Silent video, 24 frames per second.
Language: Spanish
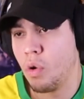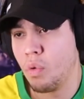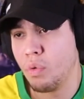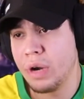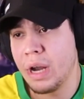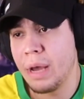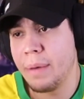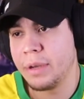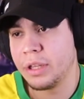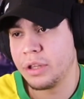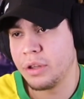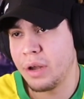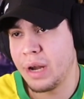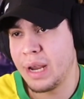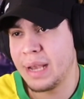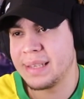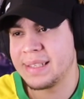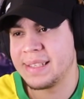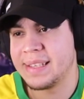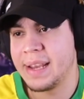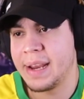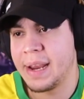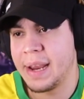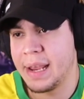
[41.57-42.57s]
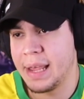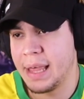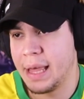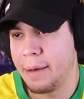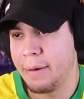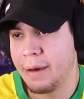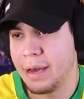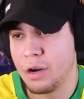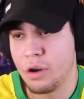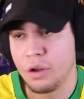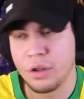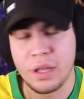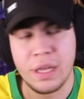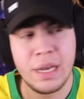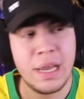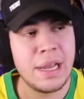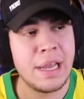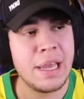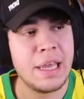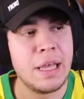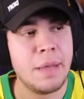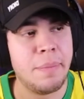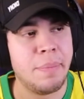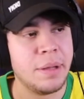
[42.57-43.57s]
una victoria se quedaba. No tenía
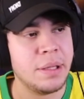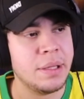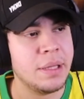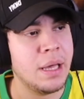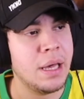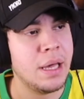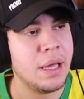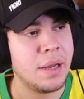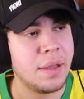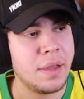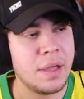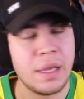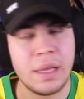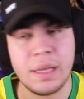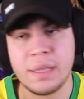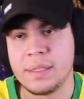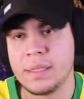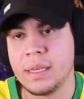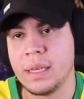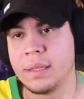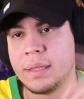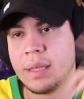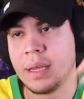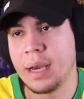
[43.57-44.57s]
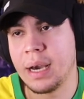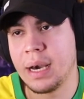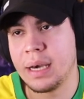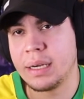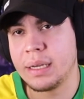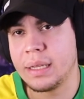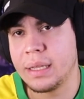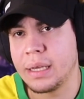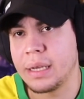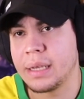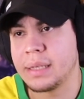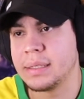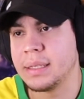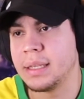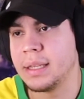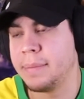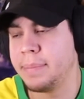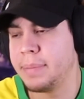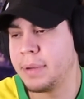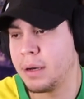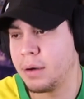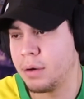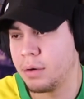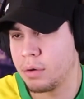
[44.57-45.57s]
que depender de que si este gana, de que si este
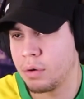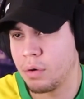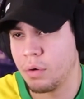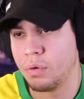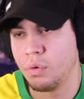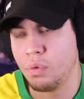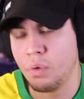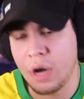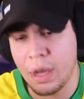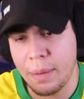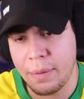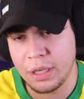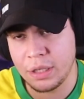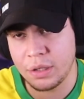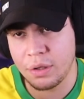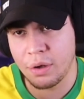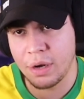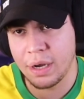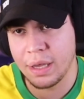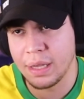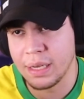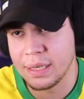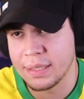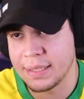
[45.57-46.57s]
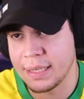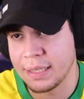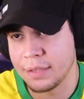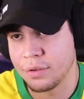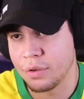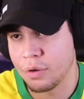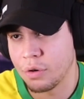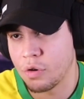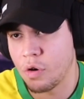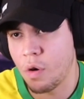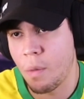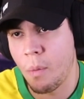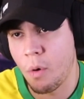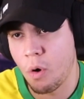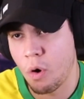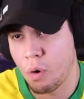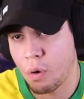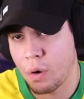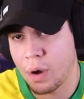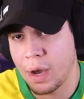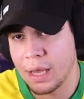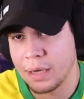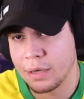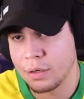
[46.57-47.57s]
pierde. No. Con una victoria del Santos como
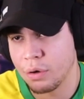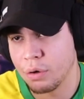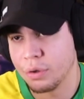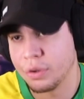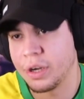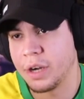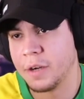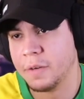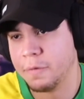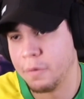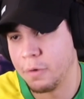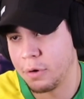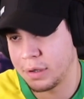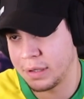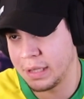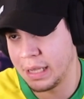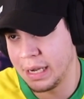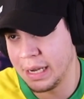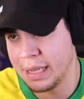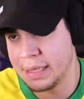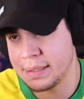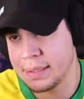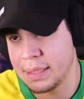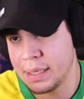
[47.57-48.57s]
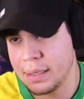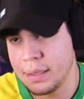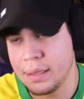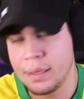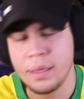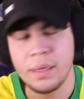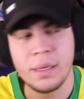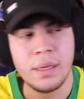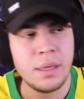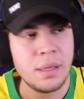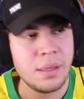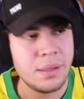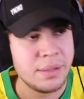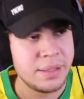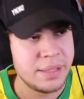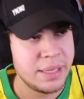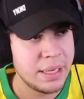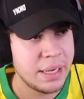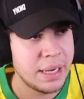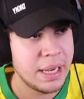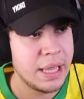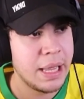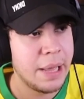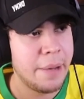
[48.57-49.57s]
local contra el Fortaleza,
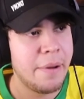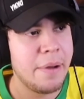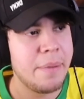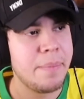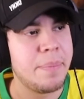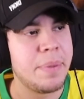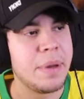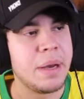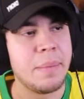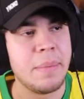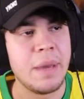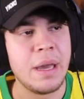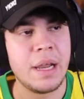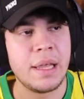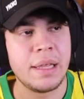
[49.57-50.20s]
se quedaba en primera